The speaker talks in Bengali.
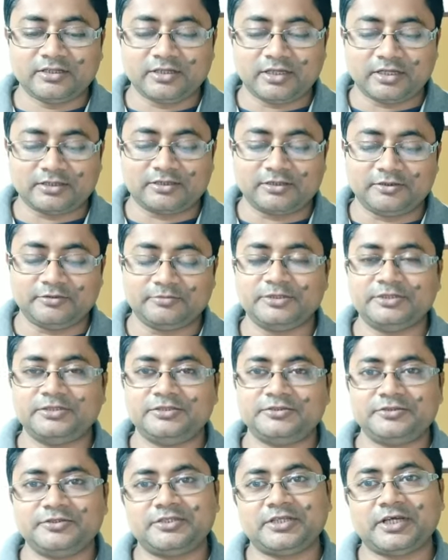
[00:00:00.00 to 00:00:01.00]
থাকতে হবে
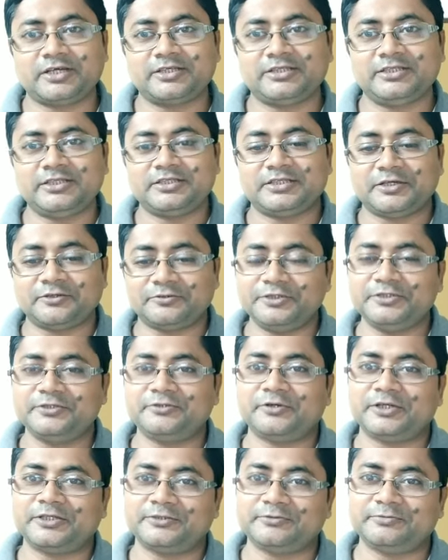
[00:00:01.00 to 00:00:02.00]
যদি থাকা যায় তাহলেই
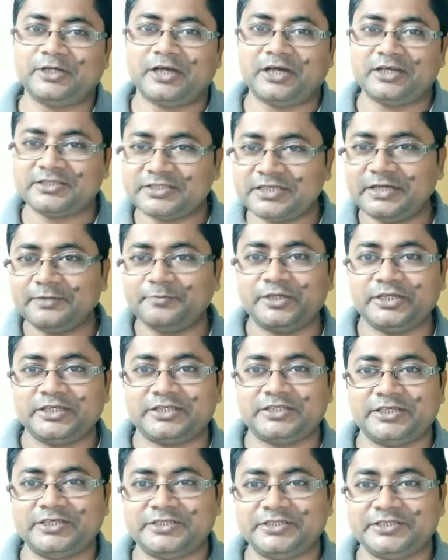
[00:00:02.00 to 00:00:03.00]
করা যাবে আজকে এমন
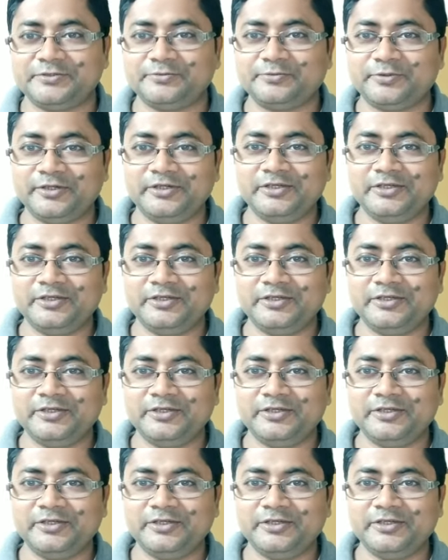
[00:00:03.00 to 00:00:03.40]
একটা আইডিয়া দেব